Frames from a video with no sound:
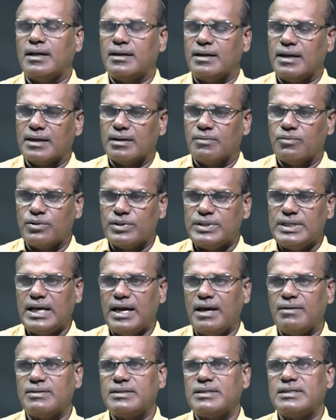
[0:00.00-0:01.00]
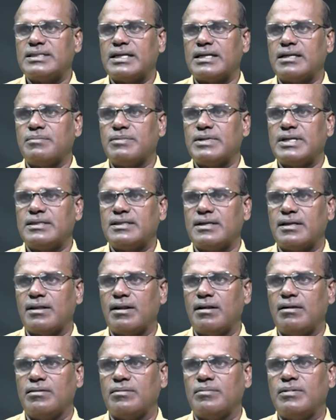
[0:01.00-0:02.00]
நாங்கள் உறுதியாக வந்து சட்டமன்ற
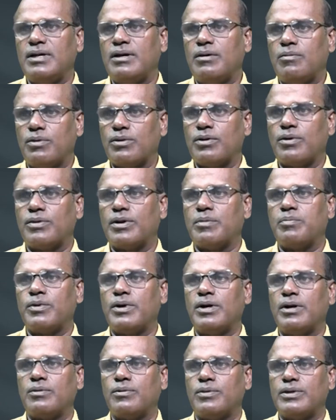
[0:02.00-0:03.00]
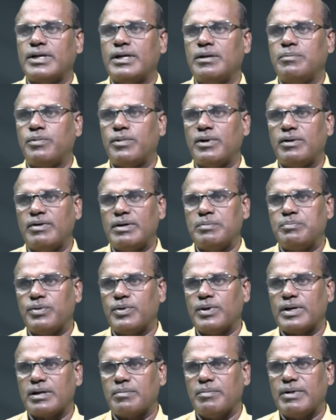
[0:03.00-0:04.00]
தேர்தலையும் உங்கள் கூட கூட்டணி
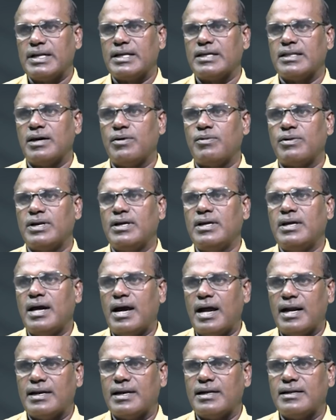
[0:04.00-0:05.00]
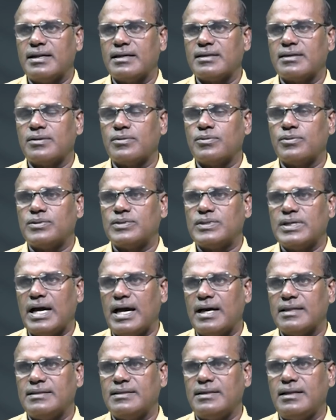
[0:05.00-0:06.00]
வைப்போங்கிற மாதிரி ஏதாவது ஒரு அண்டர்டேக்கிங் கொடுத்து
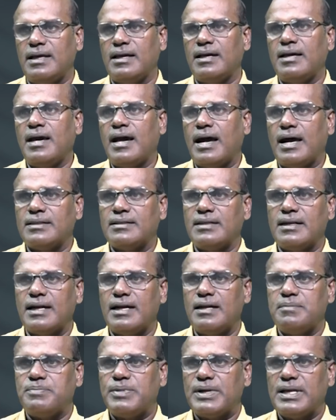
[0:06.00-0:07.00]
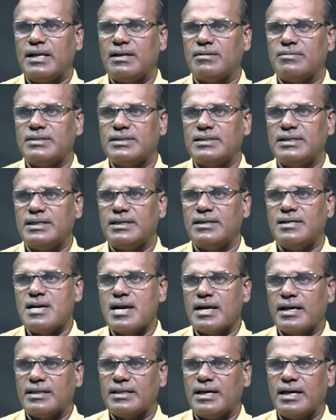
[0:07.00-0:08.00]
அதில் அந்த அடிப்படையில் வந்து
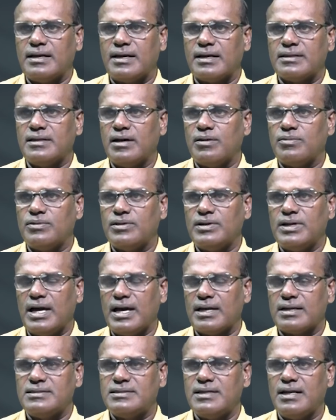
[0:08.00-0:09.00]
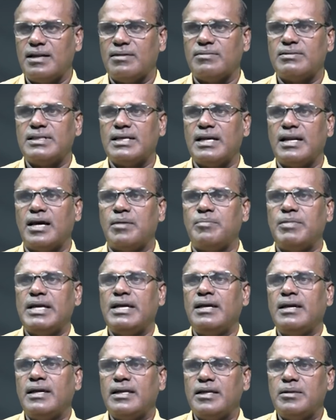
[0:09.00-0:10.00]
எதாவது நடந்தால் உண்டு அரசியலில் வந்து எல்லாமே
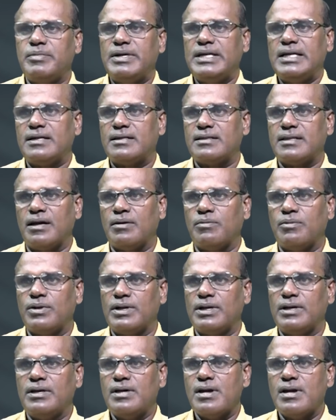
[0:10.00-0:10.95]
இம்மிடியேட் தான் ஒரு